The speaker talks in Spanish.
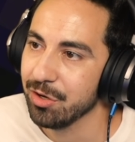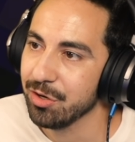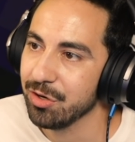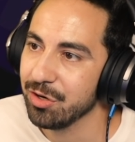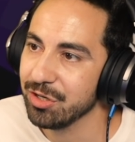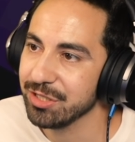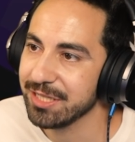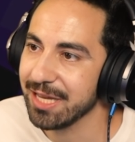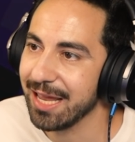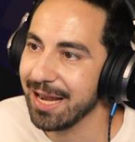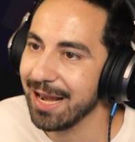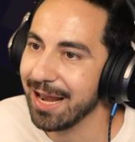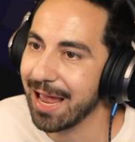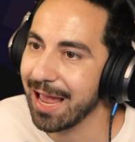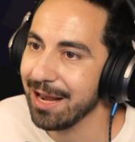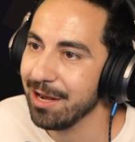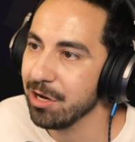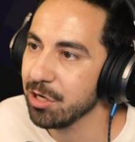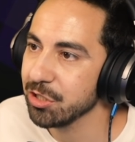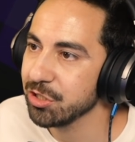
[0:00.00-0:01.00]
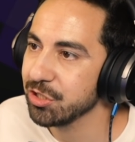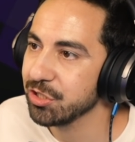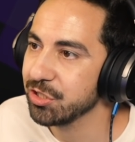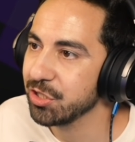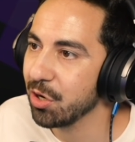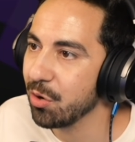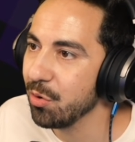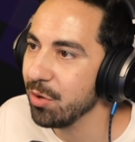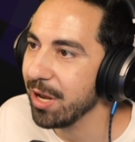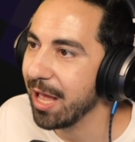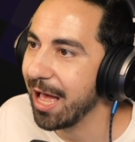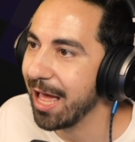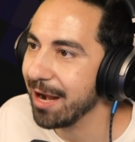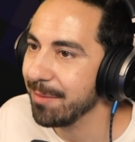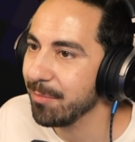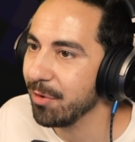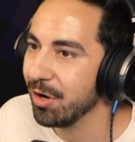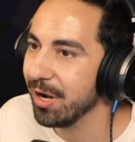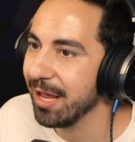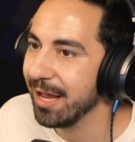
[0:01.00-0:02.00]
O sea, la Lost Soul
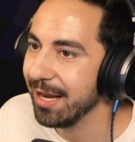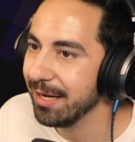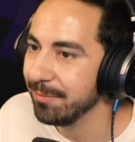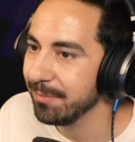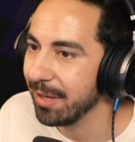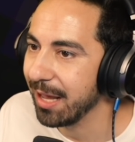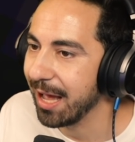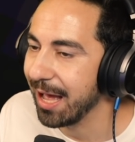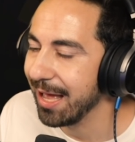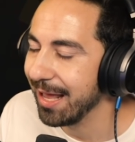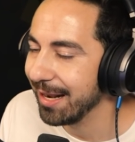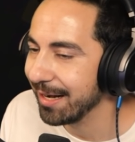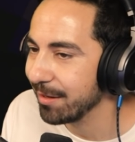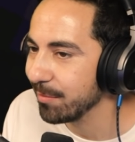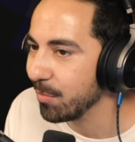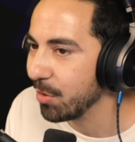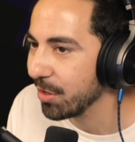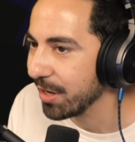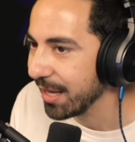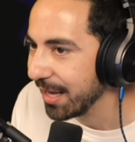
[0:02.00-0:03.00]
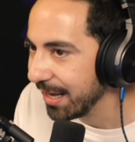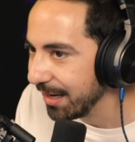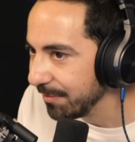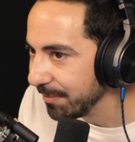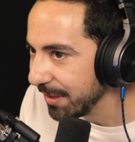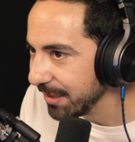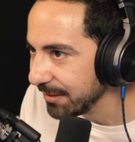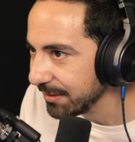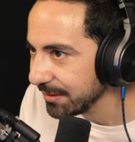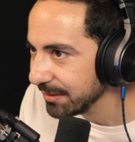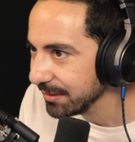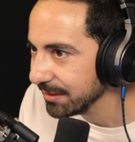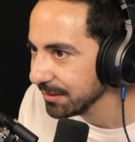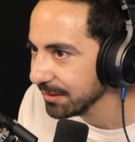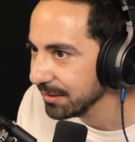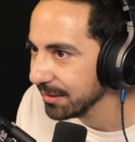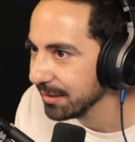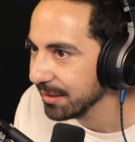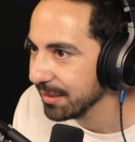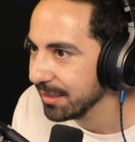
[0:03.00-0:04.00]
Armor, Armor Helmet.
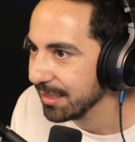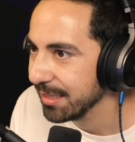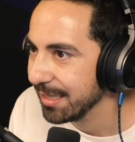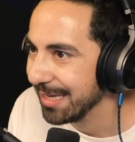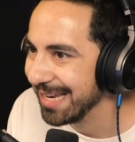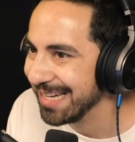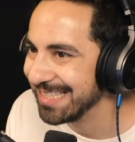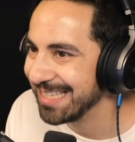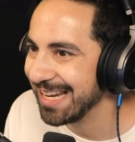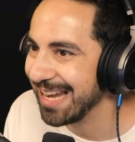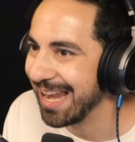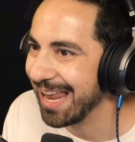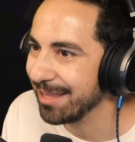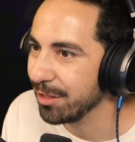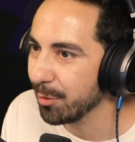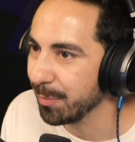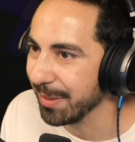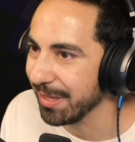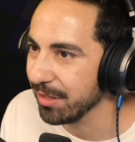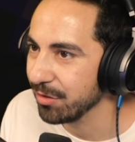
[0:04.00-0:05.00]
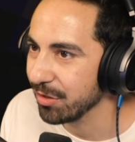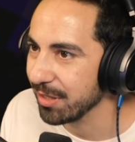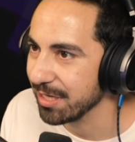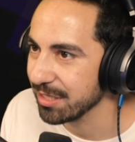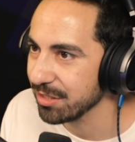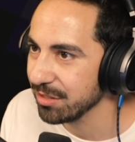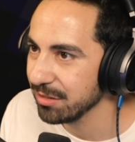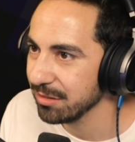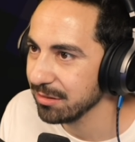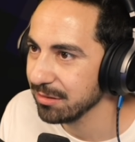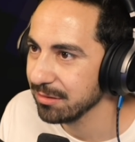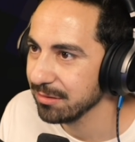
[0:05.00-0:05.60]
Esa es la tope de todas, ¿no?